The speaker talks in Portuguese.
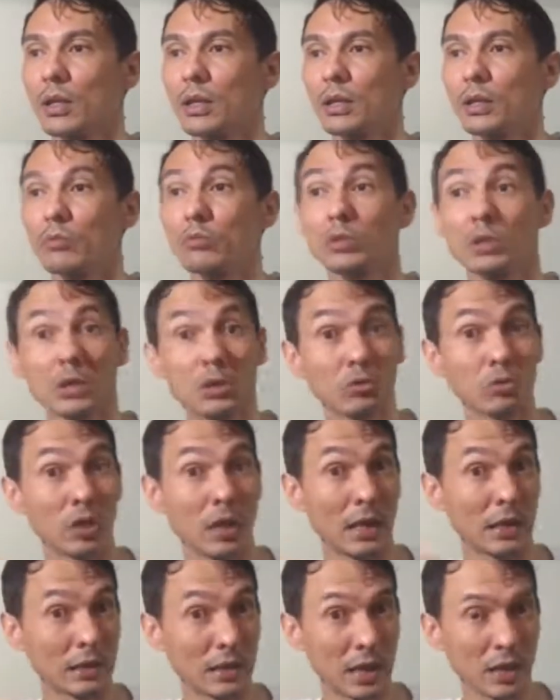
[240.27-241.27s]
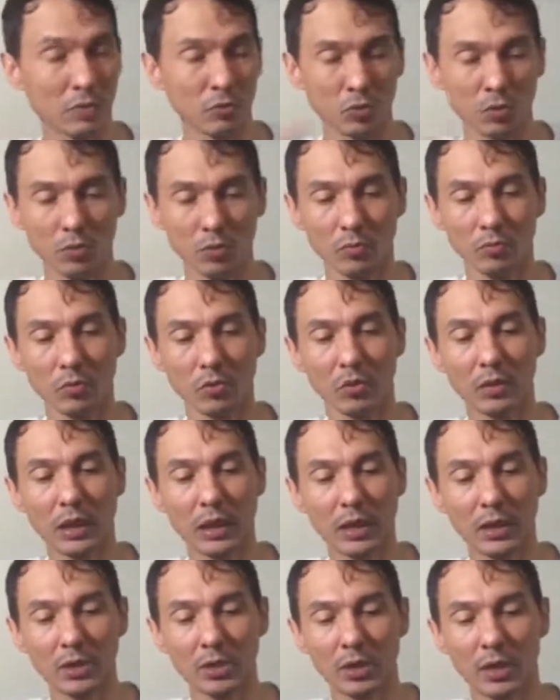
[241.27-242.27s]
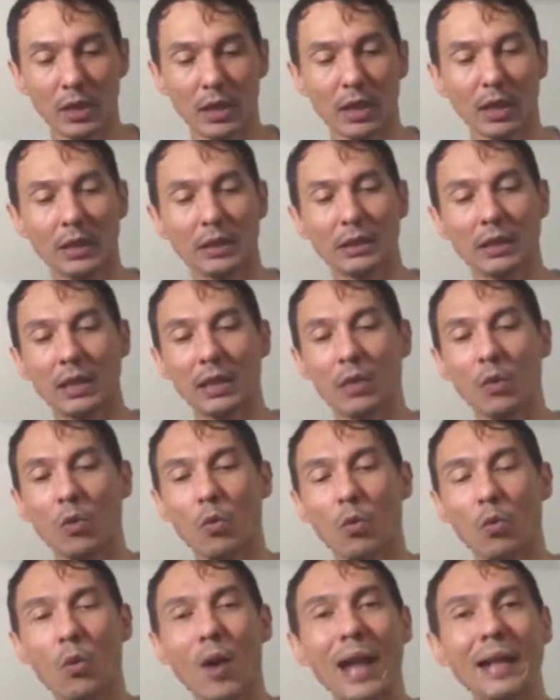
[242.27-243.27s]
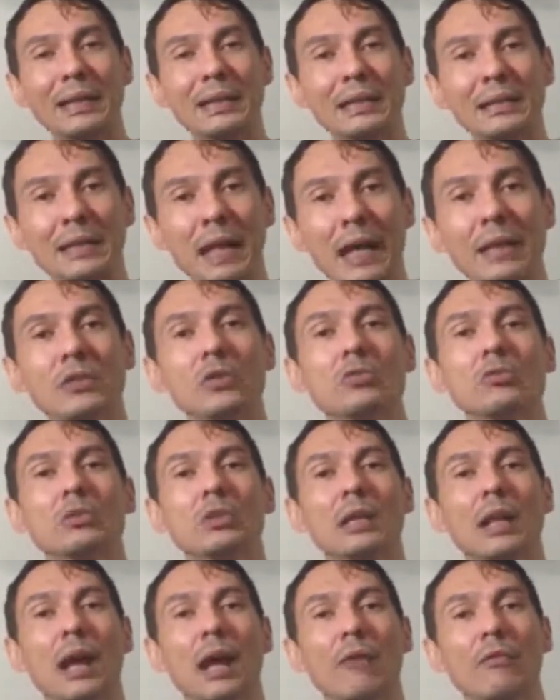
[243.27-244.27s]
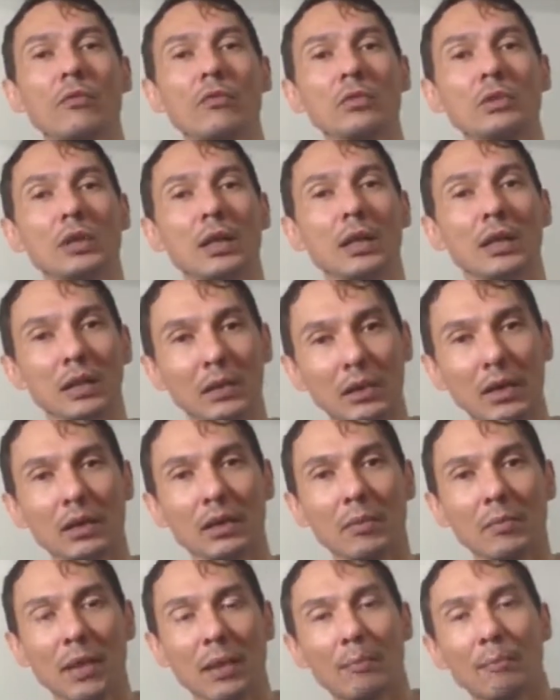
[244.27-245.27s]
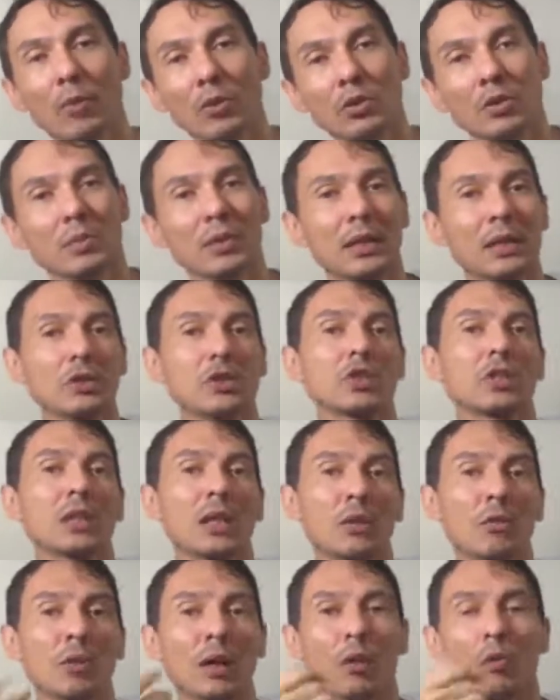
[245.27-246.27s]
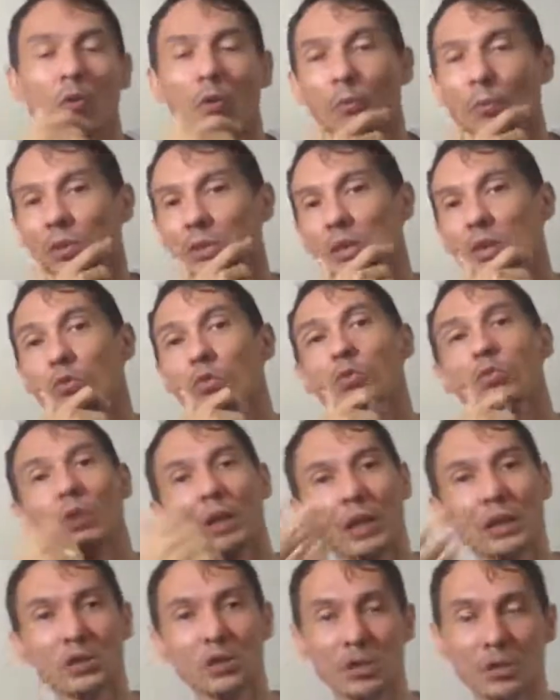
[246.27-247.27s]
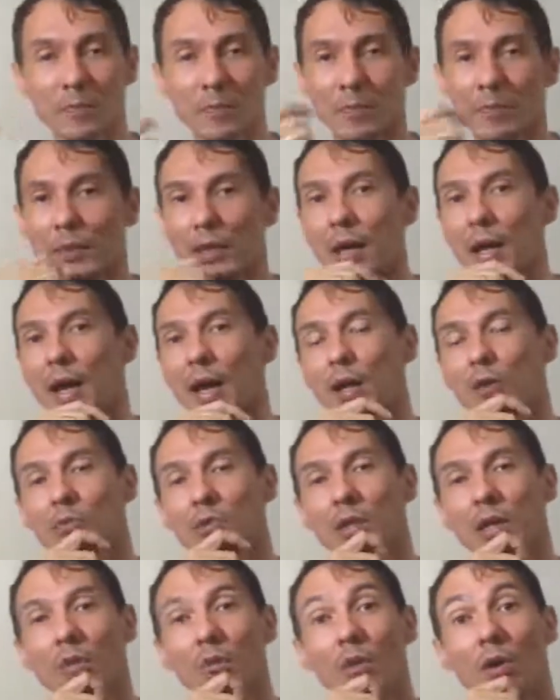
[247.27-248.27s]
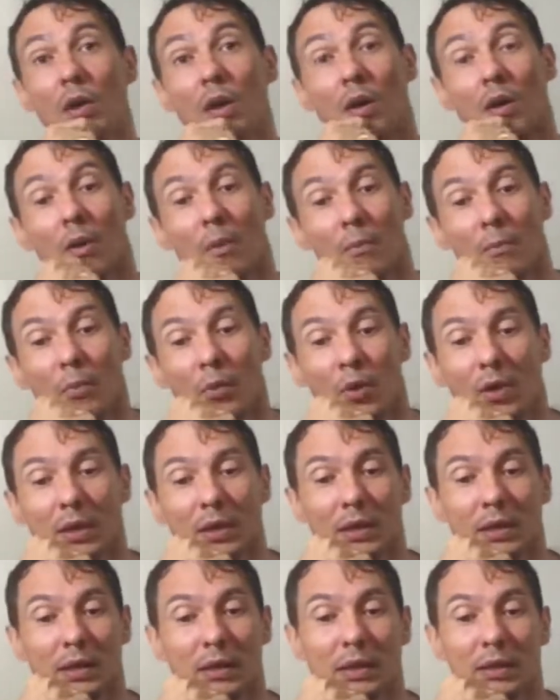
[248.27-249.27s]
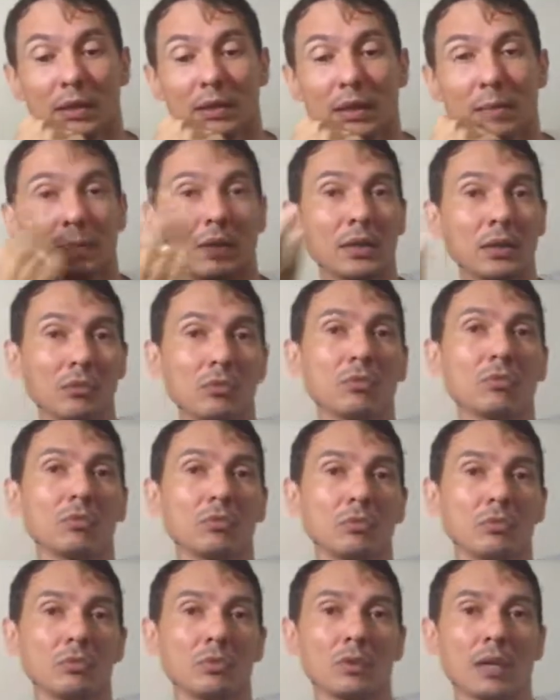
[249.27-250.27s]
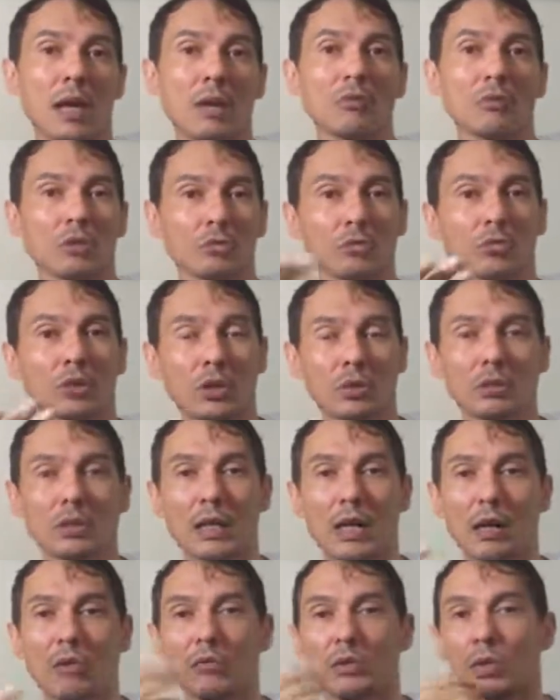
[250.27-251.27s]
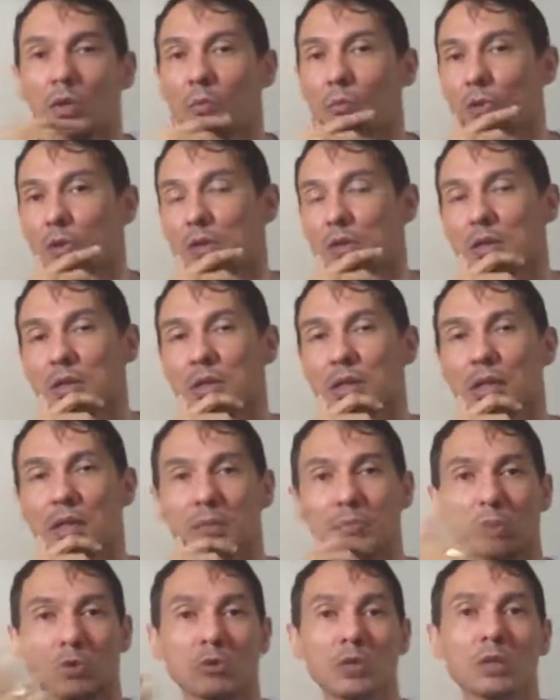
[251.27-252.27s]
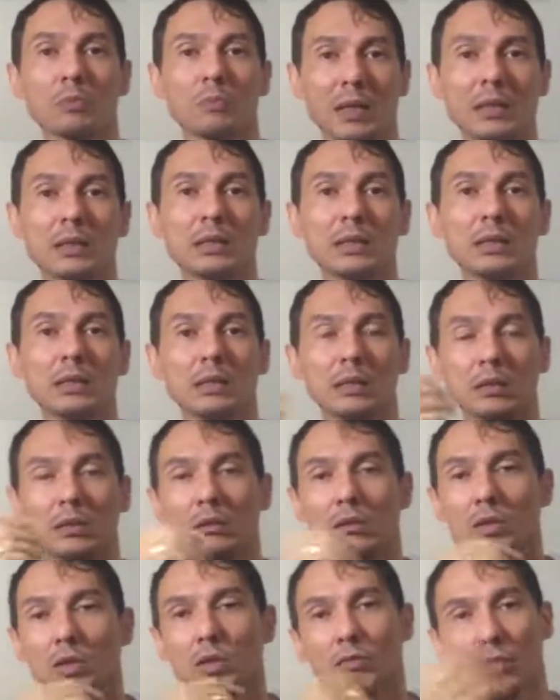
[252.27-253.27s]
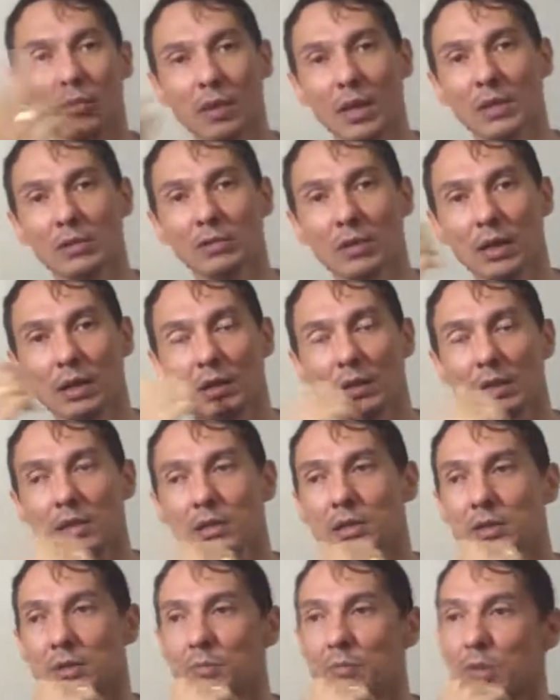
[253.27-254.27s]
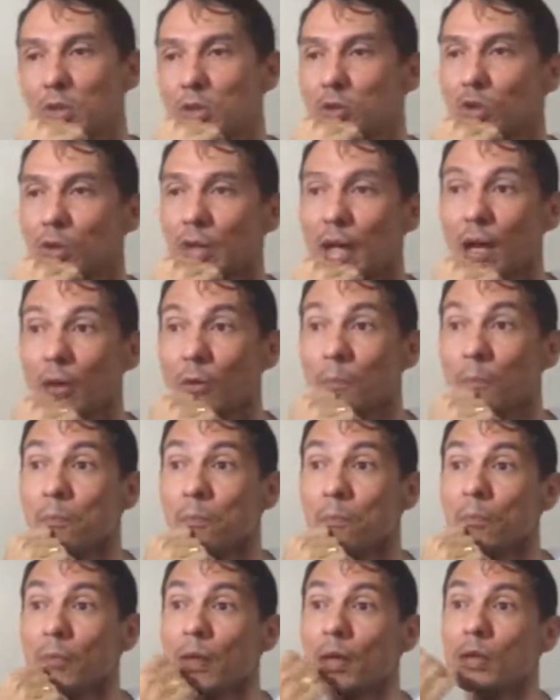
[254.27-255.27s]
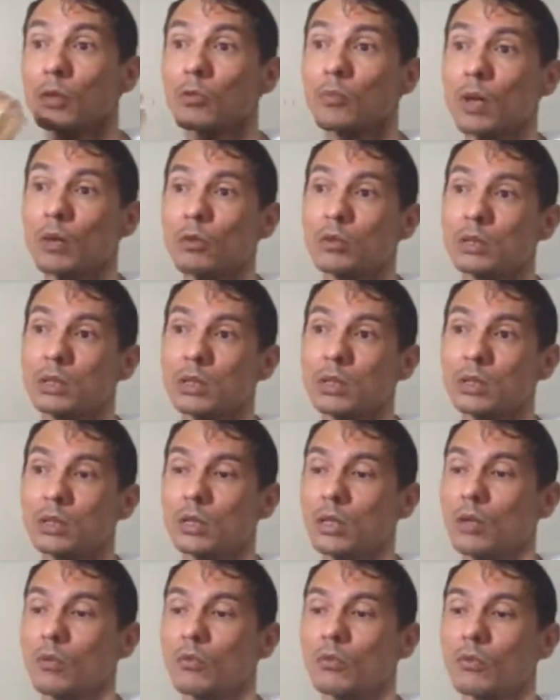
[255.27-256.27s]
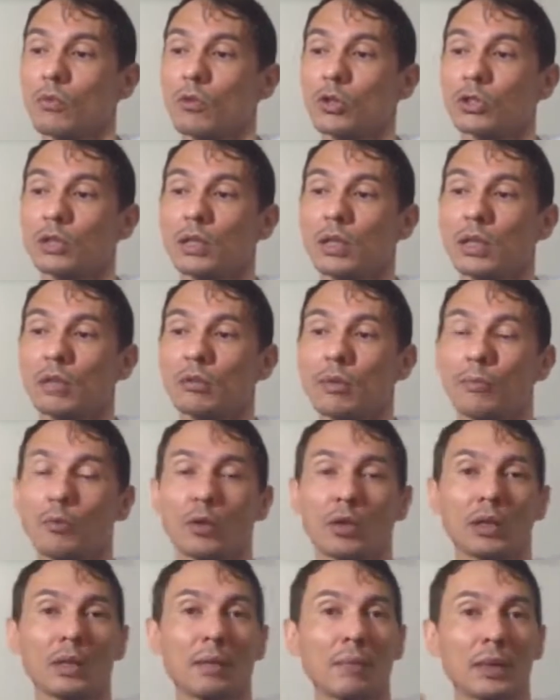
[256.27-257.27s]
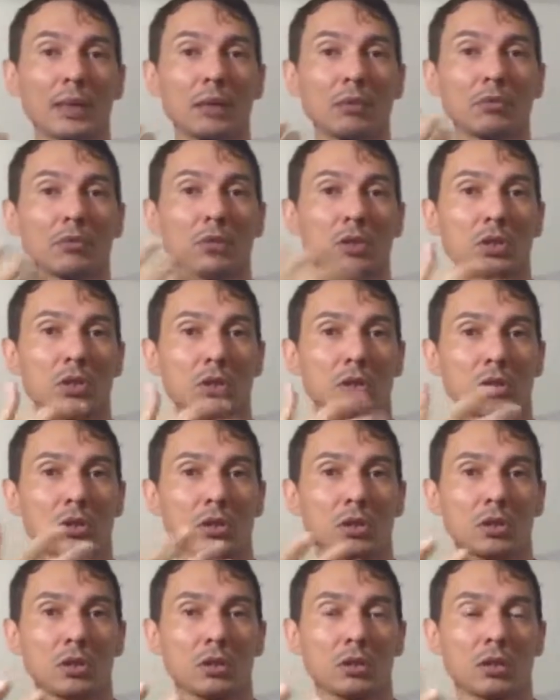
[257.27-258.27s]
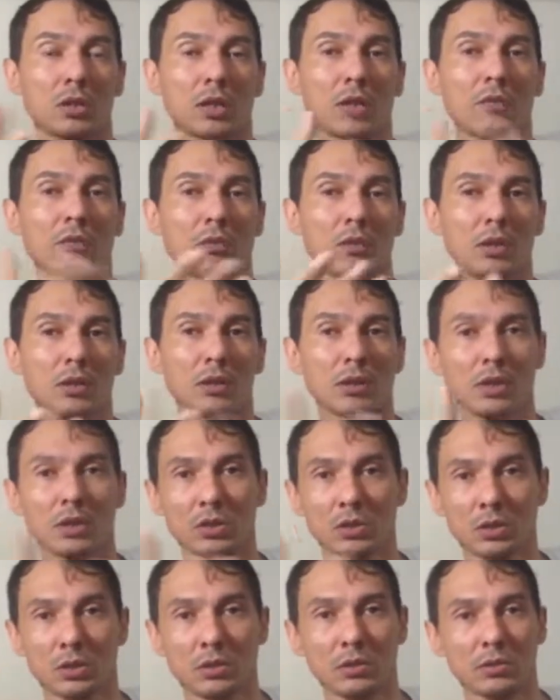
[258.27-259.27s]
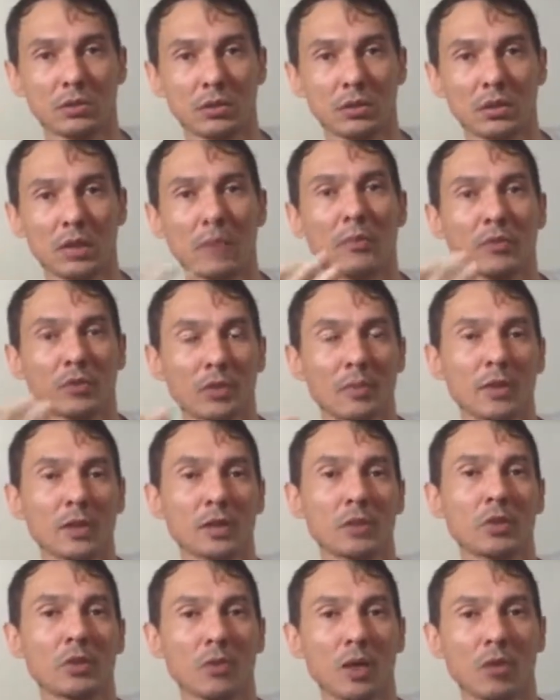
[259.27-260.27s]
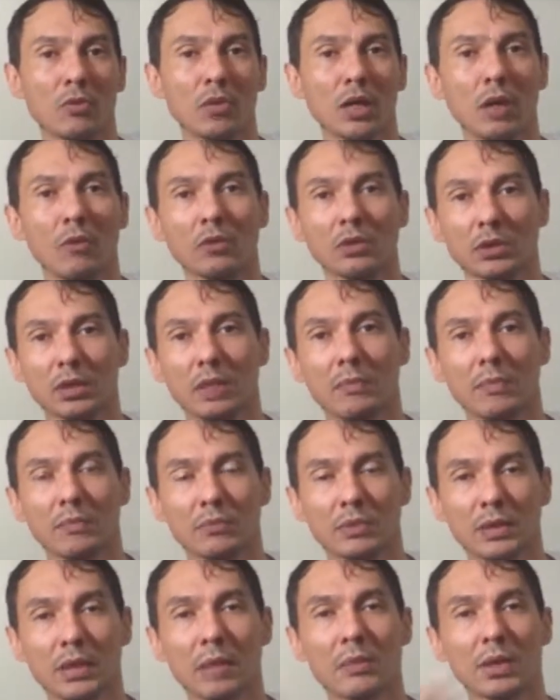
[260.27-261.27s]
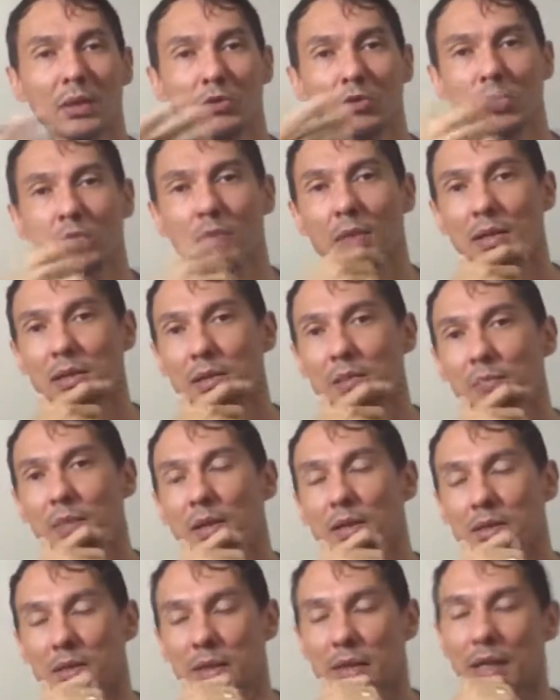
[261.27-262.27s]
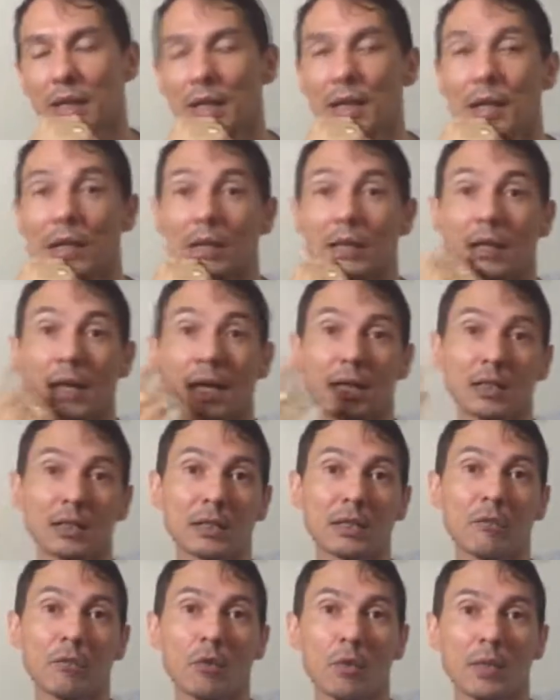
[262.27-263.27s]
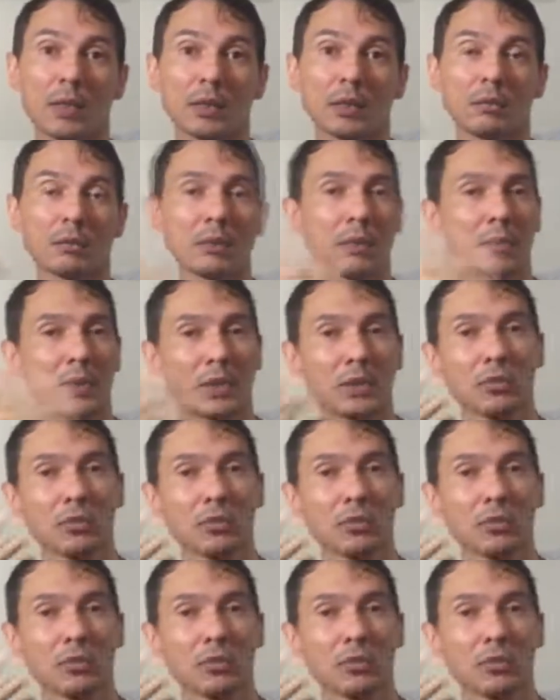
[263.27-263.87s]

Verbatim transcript: tem um senso de realidade muito, muito grande, ele tem qualidade nos gráficos e tem também a possibilidade de estrangular o companheiro durante a reunião. Porque dependendo do, da reunião, do teor da reunião, pode ser que as pessoas precisem. Isso foi o caso lá que eles mencionaram. E uma coisa que eles estão gostando é porque, dependendo de, de, de quem for eles, sempre que você participar de uma reunião, você sabe quem são os participantes, né? E aí eles estavam comentando que, dependendo